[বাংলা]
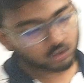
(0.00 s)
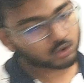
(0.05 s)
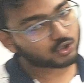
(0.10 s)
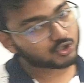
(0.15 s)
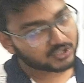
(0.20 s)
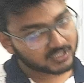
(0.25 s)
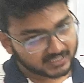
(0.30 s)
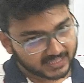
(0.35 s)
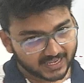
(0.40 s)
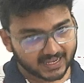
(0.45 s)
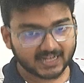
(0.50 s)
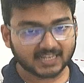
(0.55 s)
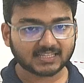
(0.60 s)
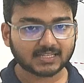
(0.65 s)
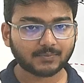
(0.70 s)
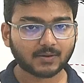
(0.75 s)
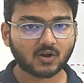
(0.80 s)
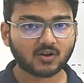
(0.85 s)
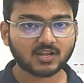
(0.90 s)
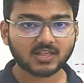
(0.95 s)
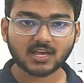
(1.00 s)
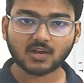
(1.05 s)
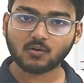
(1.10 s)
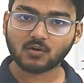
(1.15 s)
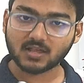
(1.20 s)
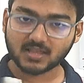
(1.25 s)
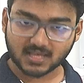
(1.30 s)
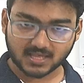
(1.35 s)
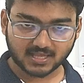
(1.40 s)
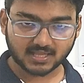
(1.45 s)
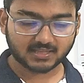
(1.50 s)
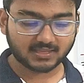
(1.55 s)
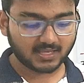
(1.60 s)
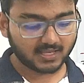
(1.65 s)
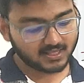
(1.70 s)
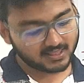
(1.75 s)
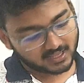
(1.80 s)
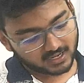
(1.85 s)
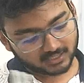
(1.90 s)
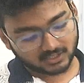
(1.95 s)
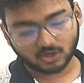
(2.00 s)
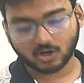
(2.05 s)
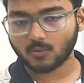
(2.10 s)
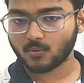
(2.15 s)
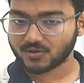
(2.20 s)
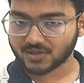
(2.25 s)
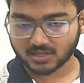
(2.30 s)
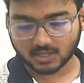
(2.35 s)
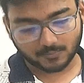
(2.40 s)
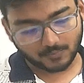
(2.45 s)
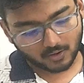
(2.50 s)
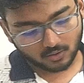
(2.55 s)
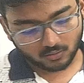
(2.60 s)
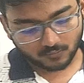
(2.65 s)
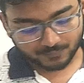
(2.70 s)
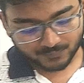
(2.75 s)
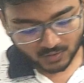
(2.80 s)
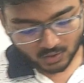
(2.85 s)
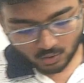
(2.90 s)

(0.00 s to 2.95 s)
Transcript: উত্তর যদি দেখে নিতে পারো নিজে করি শেষের থেকে সেখান থেকে বসাতে পারো